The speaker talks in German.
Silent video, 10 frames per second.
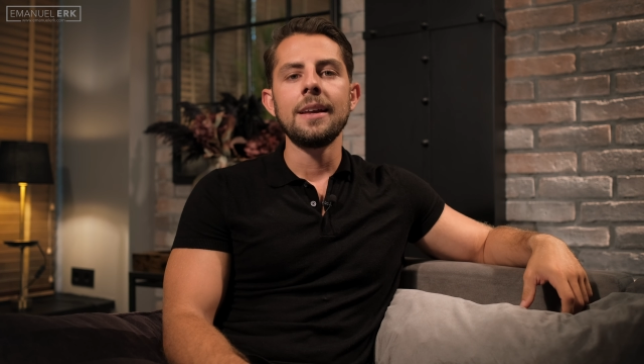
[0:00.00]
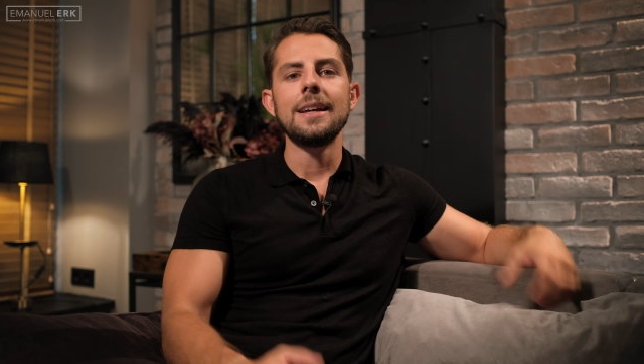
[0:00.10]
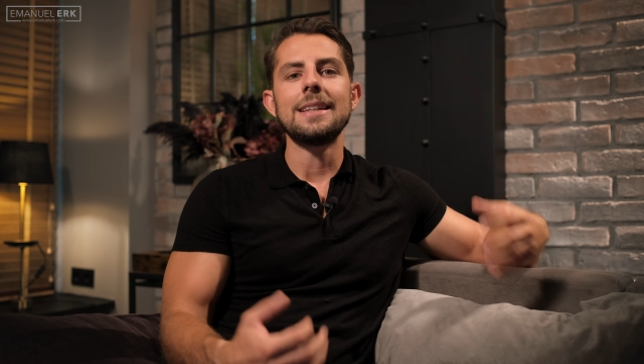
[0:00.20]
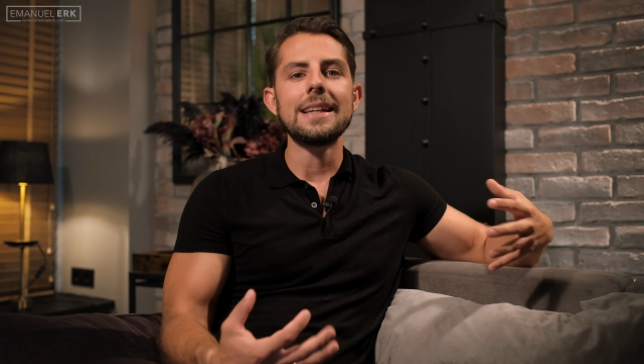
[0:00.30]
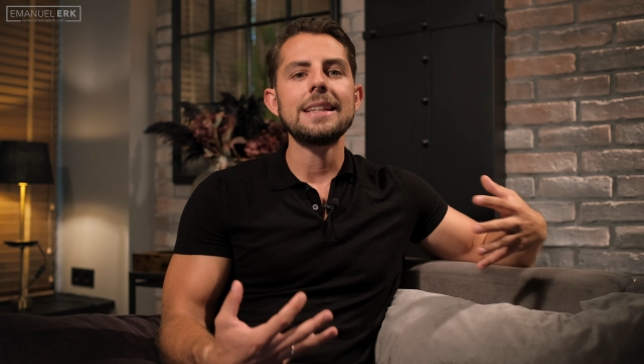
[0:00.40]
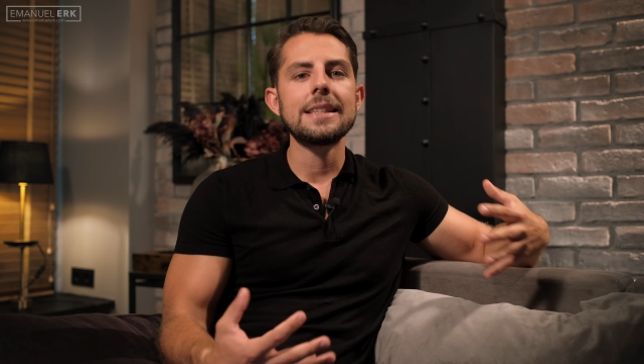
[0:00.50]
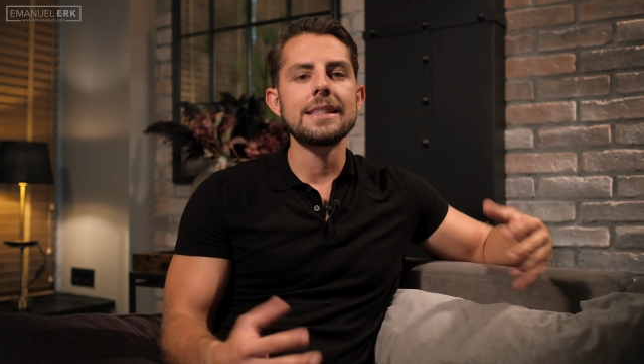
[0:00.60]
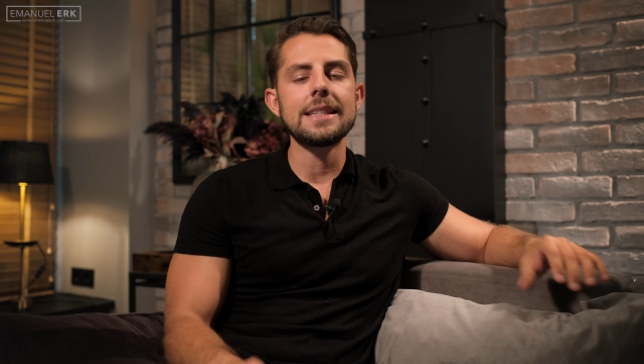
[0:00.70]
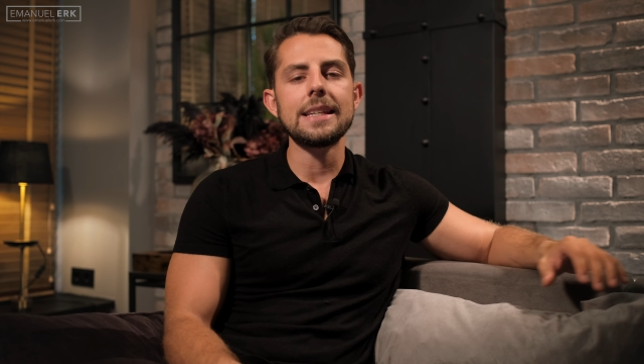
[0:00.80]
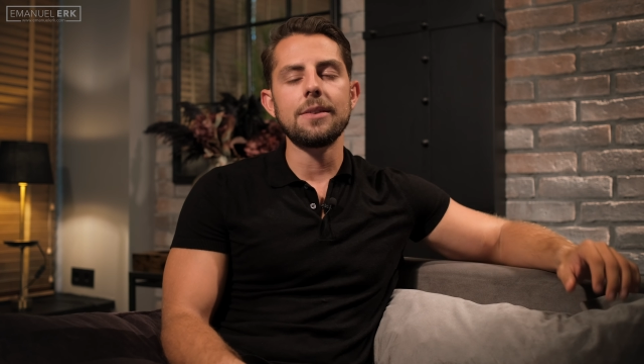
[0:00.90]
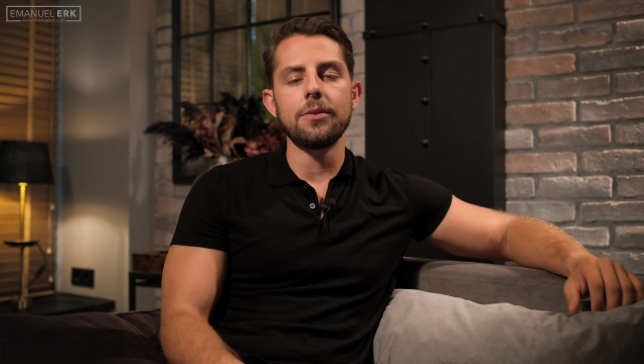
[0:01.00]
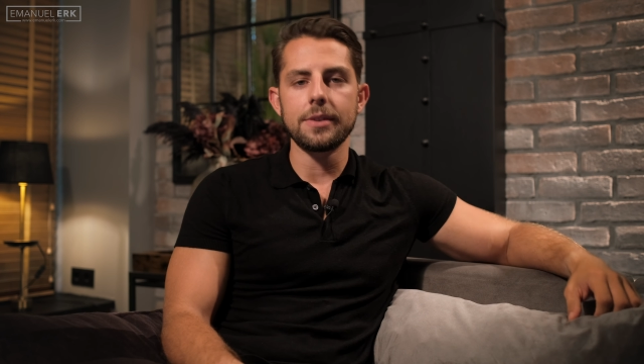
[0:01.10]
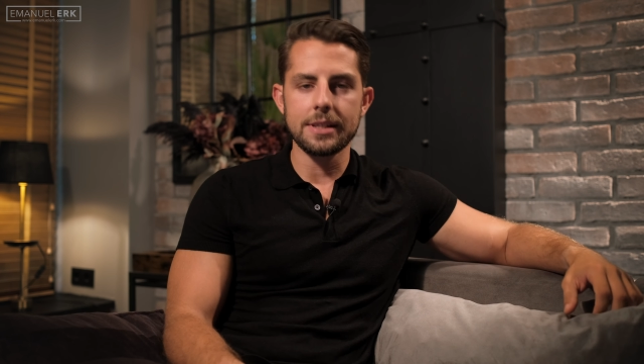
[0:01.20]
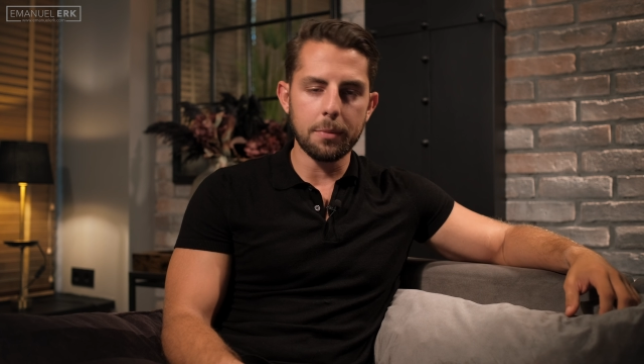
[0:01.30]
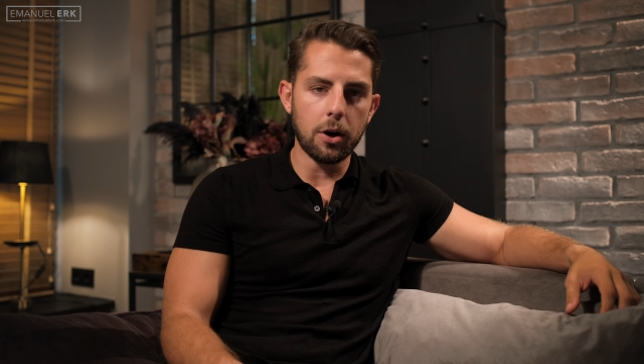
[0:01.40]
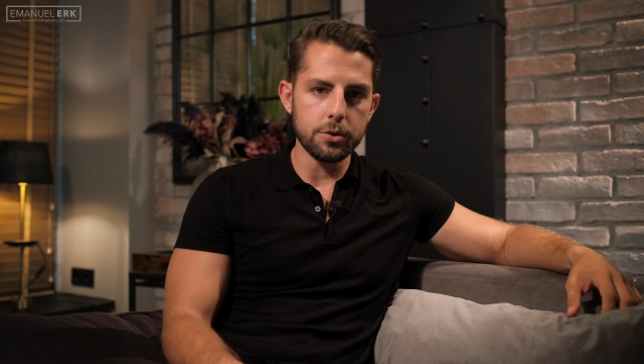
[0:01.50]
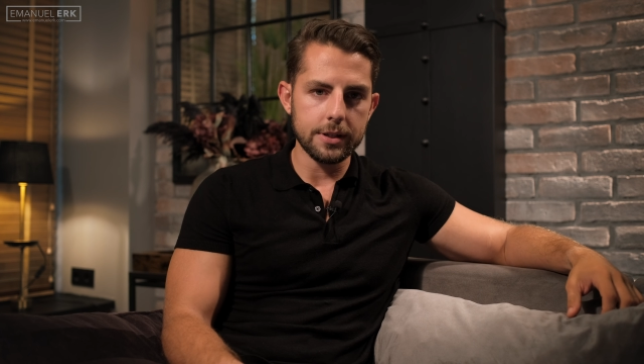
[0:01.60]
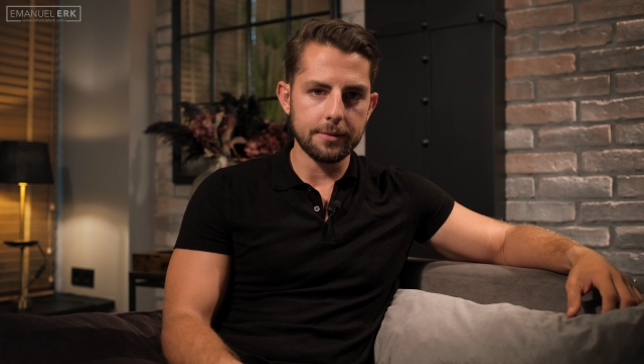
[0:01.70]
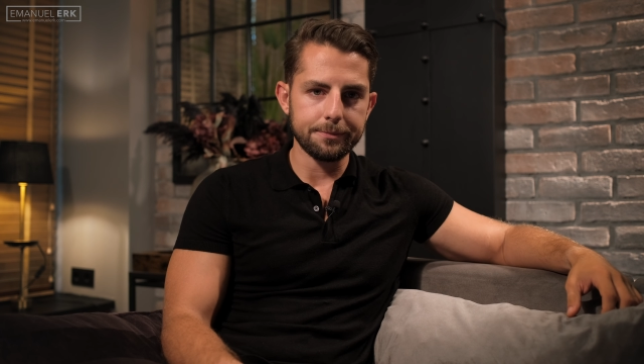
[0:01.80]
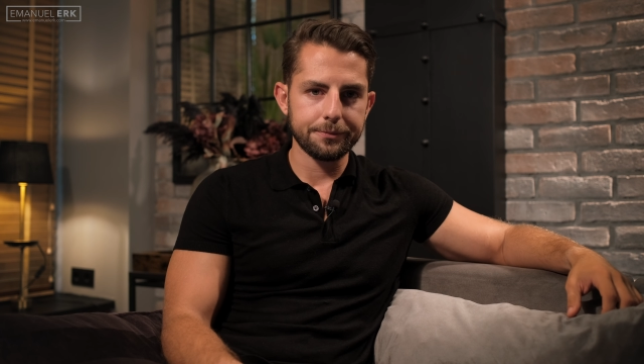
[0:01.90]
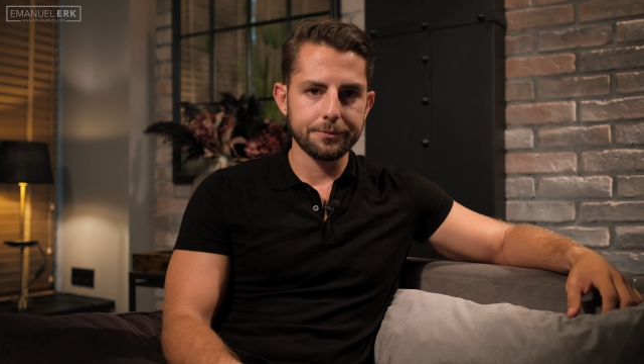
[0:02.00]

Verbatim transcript: In der Intensität, wie wir es gebraucht haben.